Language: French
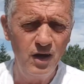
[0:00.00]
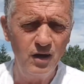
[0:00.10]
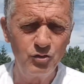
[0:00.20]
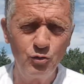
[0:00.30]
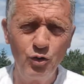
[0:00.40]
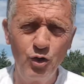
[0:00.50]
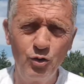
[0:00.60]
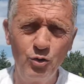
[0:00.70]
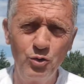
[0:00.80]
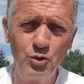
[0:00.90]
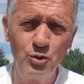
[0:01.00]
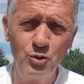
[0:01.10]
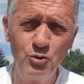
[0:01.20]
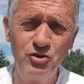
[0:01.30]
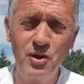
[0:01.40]
à savoir
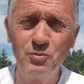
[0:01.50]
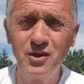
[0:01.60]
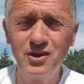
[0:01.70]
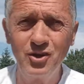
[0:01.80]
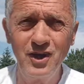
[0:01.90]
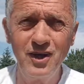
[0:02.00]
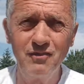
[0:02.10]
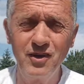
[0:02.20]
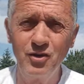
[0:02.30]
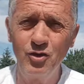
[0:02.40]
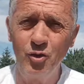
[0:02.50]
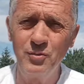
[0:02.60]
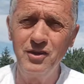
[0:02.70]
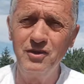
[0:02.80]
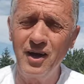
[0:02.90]
que j'ai appris qu'il y avait en
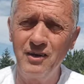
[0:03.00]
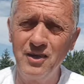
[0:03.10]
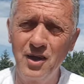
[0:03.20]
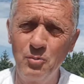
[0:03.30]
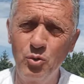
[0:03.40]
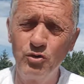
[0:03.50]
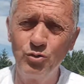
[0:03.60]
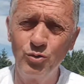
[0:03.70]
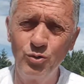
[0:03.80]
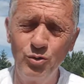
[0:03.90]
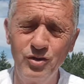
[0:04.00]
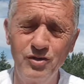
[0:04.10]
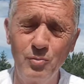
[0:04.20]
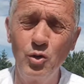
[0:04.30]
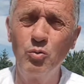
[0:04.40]
Méditerranée un poisson qui
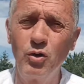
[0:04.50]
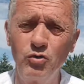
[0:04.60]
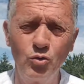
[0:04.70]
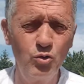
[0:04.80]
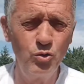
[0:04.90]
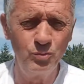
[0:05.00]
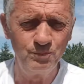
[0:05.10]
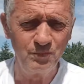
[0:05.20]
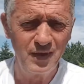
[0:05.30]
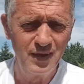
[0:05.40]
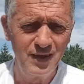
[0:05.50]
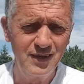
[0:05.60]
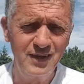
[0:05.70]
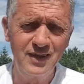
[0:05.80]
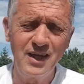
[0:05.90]
s'appelle le poisson lion
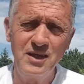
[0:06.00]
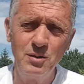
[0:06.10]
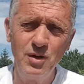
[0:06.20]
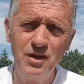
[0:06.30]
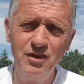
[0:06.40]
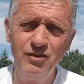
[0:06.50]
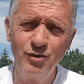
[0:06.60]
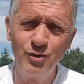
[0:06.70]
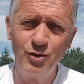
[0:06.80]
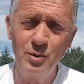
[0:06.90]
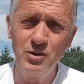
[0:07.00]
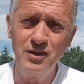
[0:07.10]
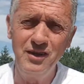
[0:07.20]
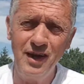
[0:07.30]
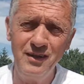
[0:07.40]
qui cannibalise euh, la
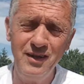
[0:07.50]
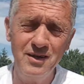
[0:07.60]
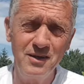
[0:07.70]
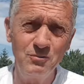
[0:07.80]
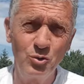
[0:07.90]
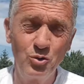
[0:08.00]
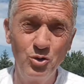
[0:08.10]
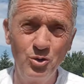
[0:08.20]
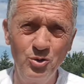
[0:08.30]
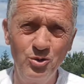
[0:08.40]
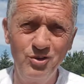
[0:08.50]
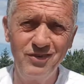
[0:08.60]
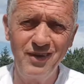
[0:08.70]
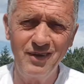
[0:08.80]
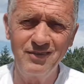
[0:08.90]
Méditerranée. Hein. donc euh,
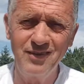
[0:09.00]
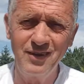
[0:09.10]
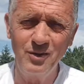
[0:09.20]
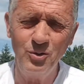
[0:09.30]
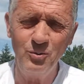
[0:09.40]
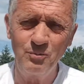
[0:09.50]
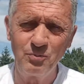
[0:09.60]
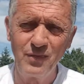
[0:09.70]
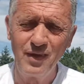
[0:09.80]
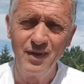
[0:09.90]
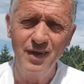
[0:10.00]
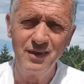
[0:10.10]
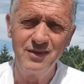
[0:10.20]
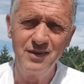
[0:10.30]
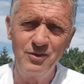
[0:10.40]
c'est assez euh,
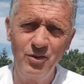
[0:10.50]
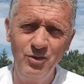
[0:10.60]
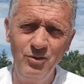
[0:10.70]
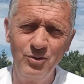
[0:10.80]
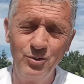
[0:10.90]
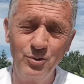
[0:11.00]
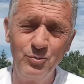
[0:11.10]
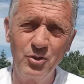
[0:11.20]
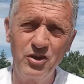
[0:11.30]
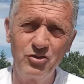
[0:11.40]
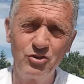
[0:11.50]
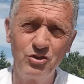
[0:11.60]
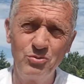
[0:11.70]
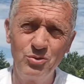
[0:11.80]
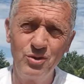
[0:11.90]
inquiétant. Le reportage que
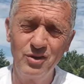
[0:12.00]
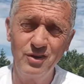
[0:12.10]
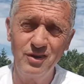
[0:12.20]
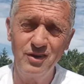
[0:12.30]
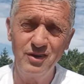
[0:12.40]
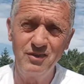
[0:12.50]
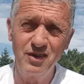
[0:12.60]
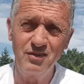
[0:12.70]
j'ai vu était